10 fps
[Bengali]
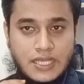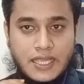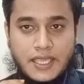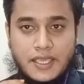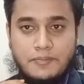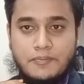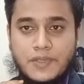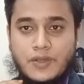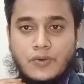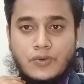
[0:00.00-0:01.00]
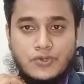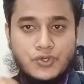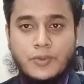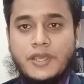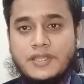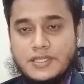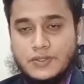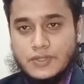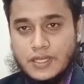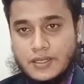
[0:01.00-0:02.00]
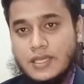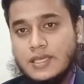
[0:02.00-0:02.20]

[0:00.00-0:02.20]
তাকে কেউ সময় দিত না